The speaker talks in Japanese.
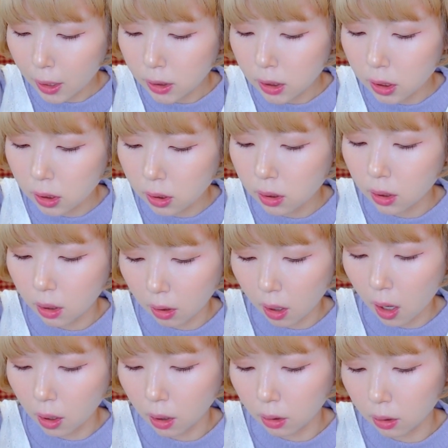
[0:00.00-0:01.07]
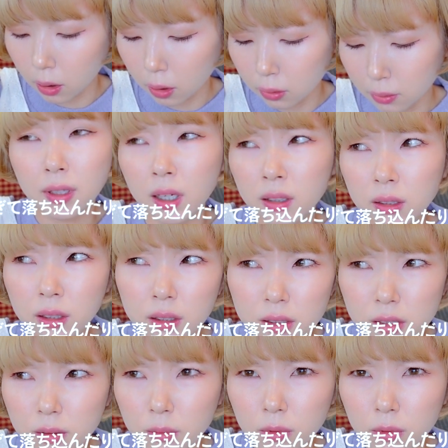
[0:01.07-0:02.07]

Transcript: 観視しすぎてなんか何自